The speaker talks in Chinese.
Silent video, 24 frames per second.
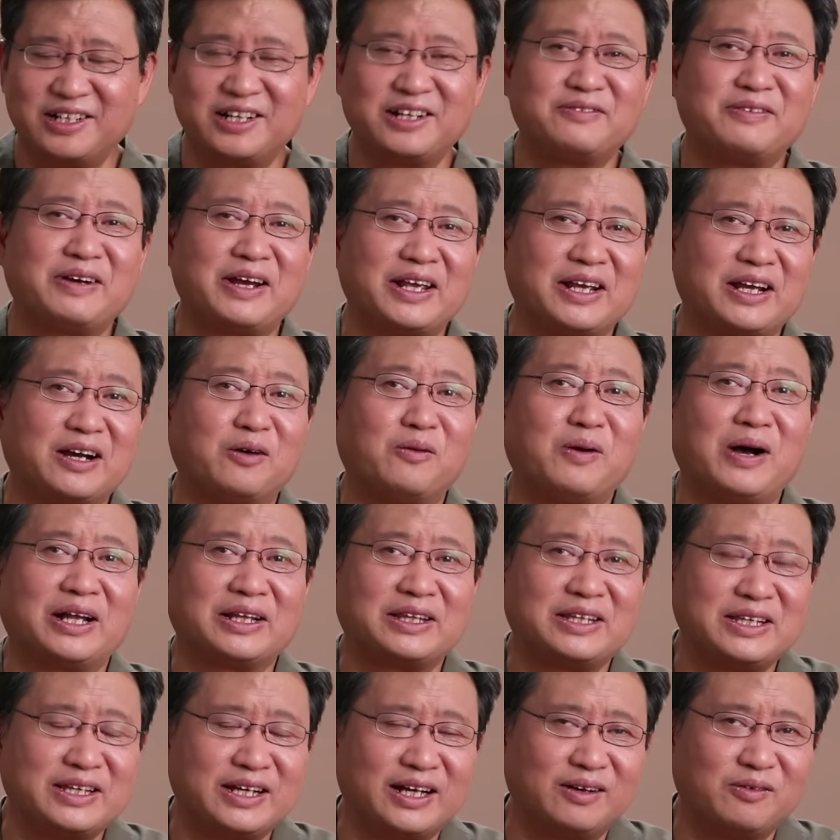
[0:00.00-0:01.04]
是另外一个话
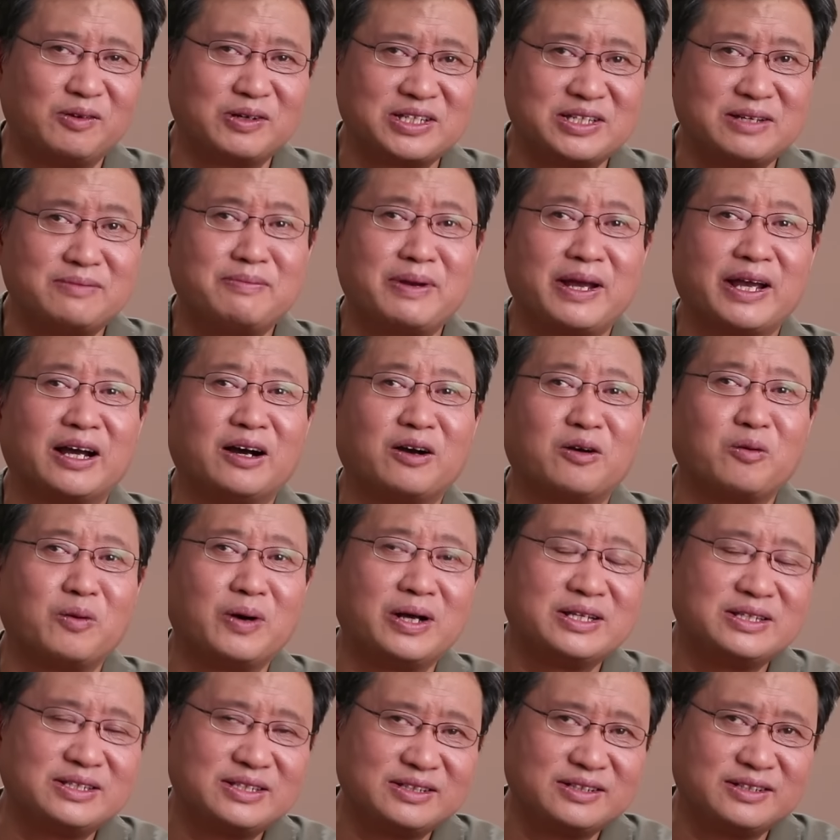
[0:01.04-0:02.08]
题啊，我先卖个
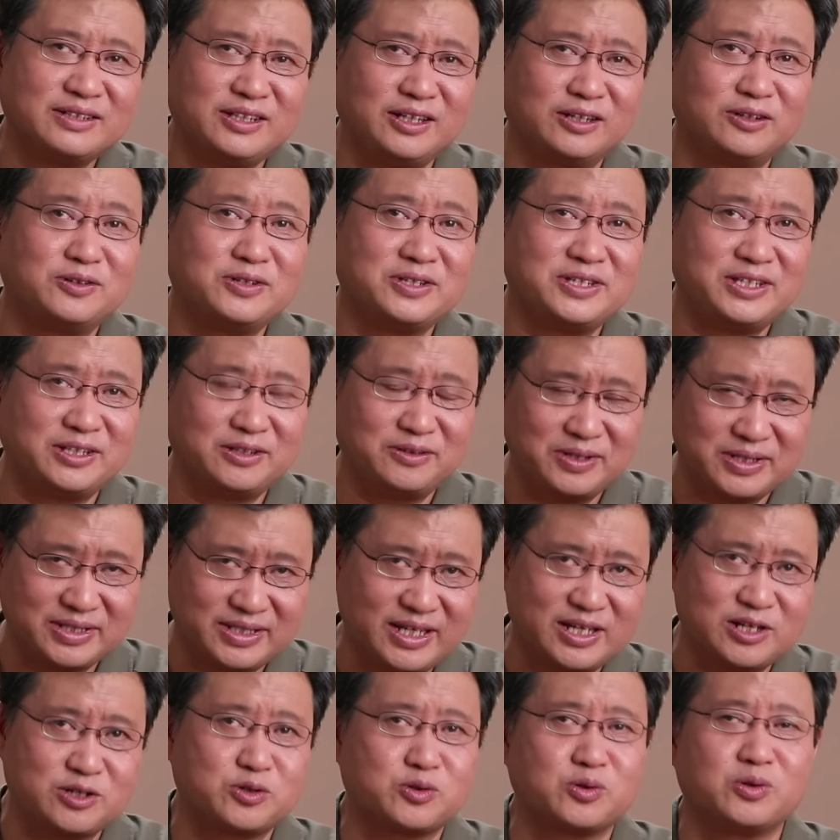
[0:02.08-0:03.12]
关子，以后有机会
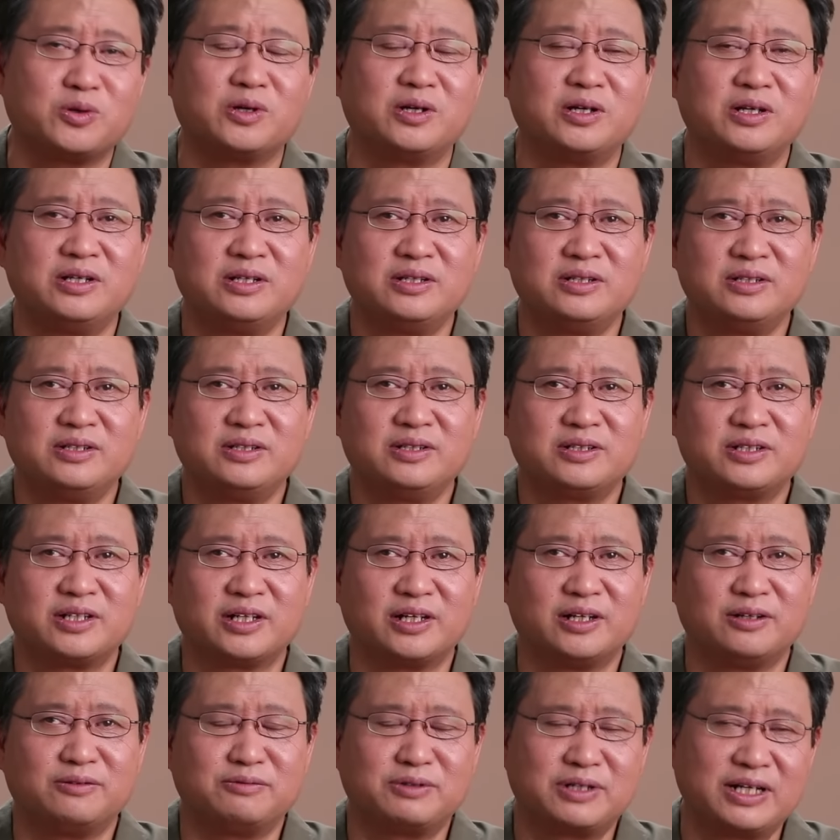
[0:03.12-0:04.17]
再说这
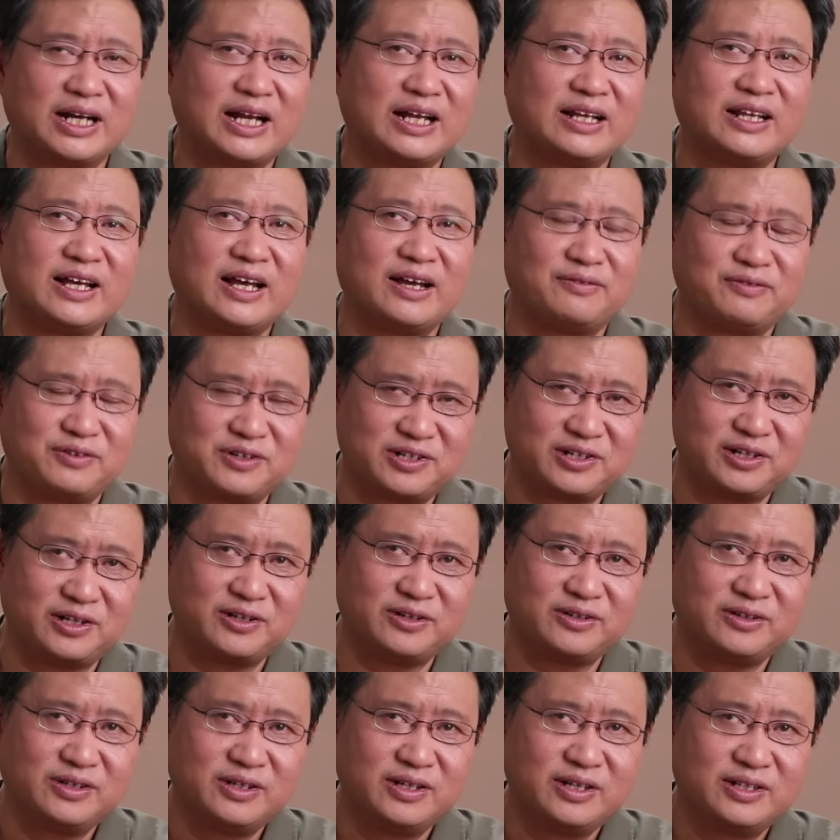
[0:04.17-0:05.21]
个乌克兰的
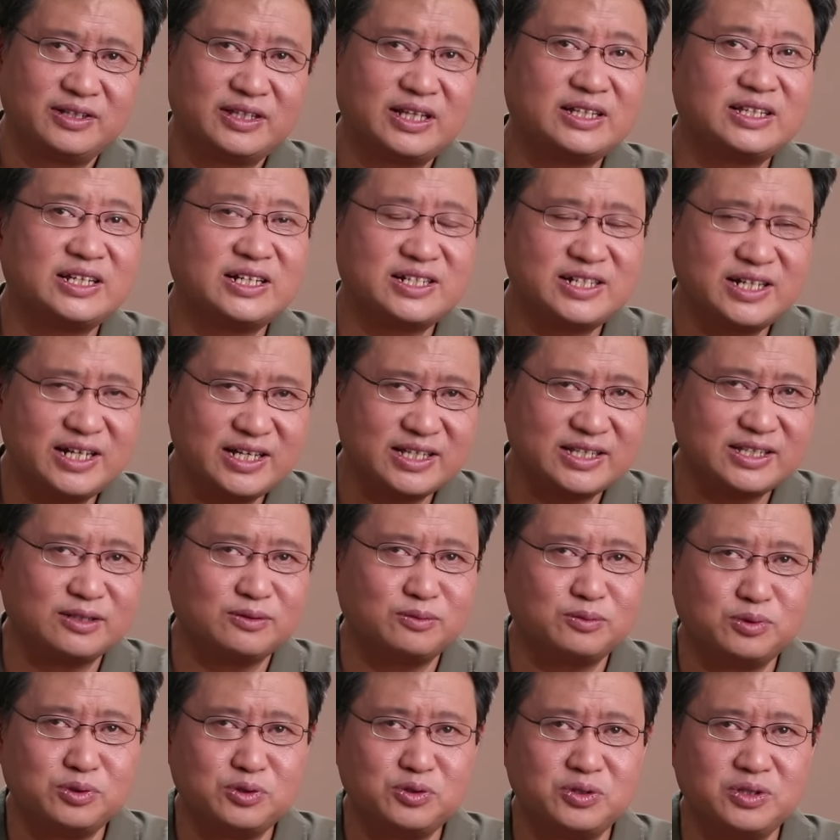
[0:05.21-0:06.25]
F-16。但在这一次
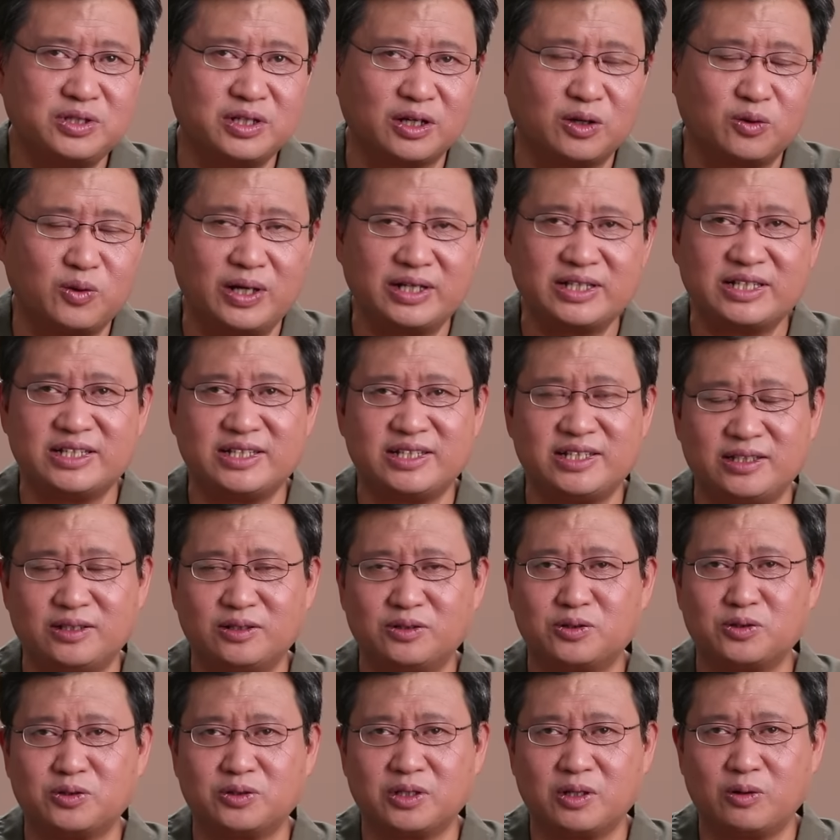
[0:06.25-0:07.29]
乌军的跨境行
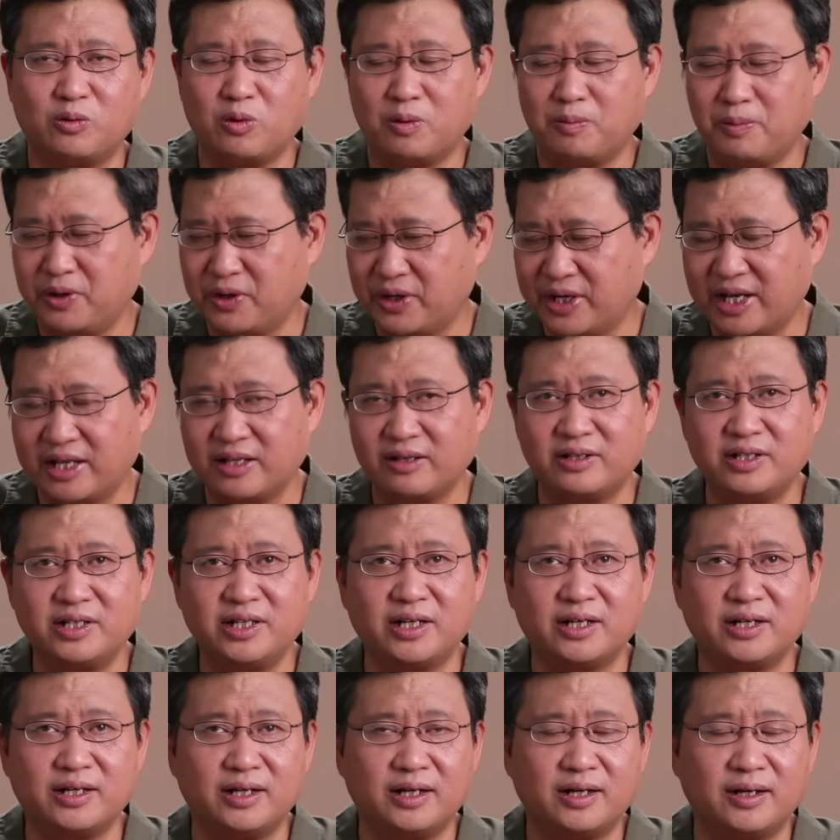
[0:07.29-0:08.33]
动中呢，我没有看到
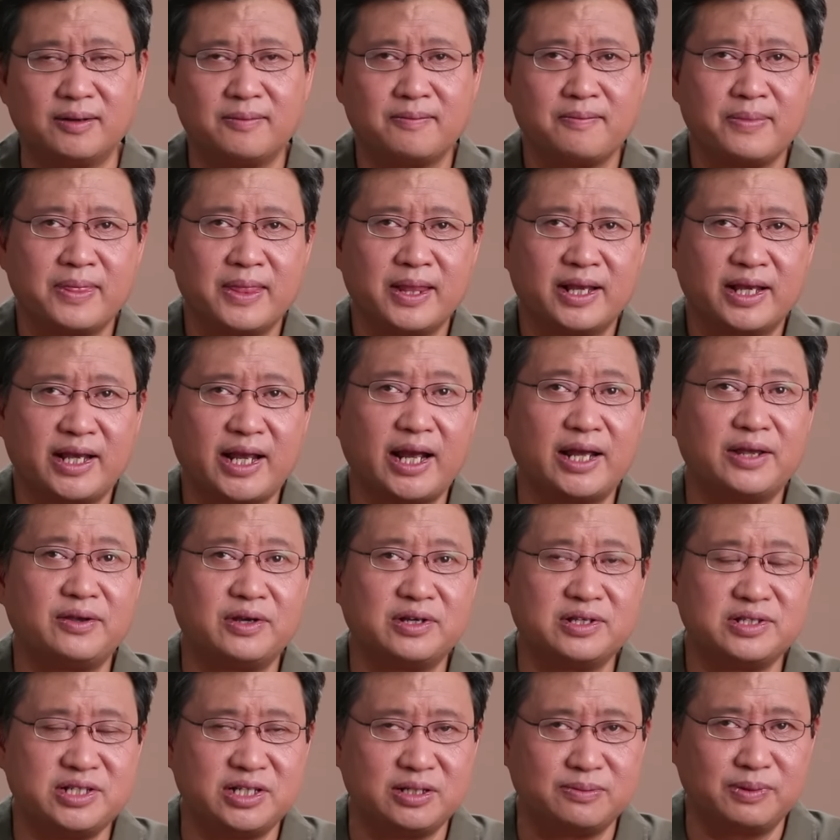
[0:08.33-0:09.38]
任何开
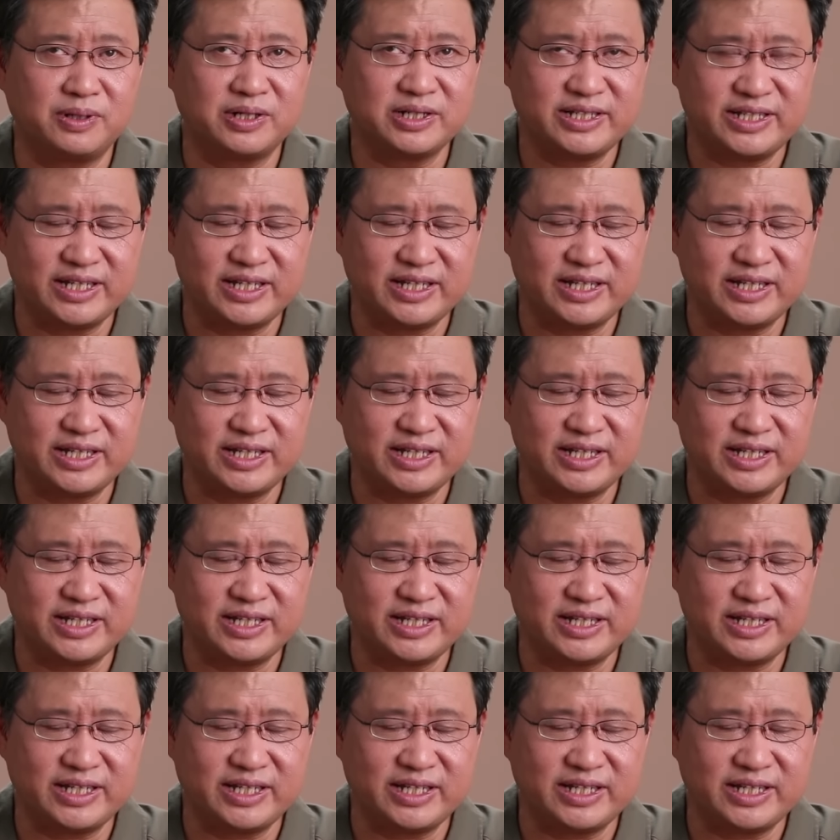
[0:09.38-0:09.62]
源情报